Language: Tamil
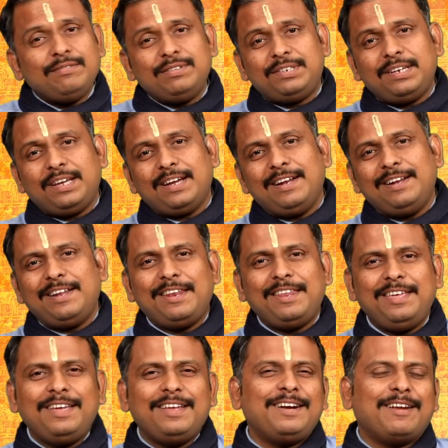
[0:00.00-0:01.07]
விஷயங்கள்
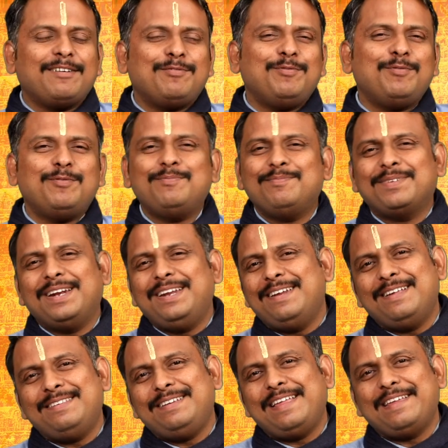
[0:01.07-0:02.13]
நிறைய நடக்கும்
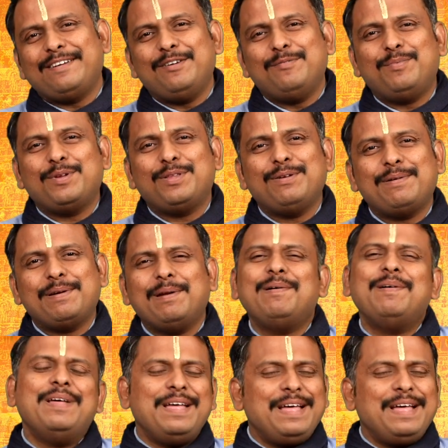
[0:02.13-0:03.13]
கன்னிராசி நேர்களை பொறுத்தவரையிலும்